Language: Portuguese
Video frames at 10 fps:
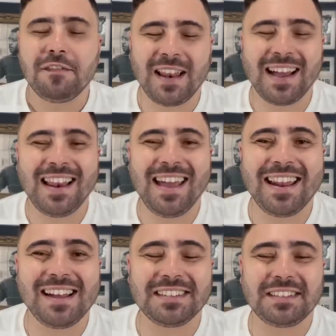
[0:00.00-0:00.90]
Fala
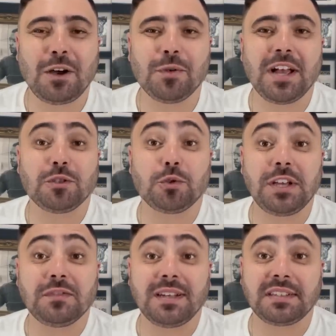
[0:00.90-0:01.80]
galera,
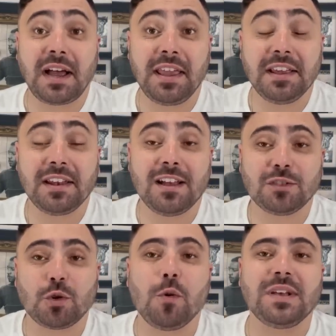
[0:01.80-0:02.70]
saudações
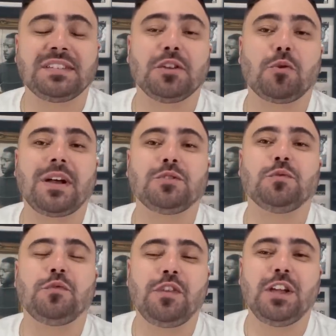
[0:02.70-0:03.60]
vascaínas, começando mais
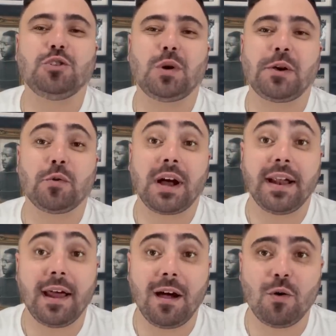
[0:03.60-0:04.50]
um vídeo aqui no
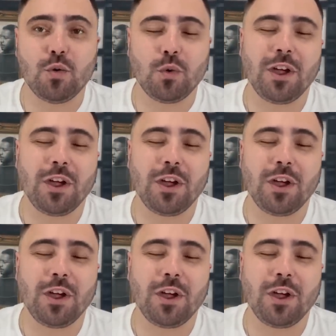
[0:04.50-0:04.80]
canal,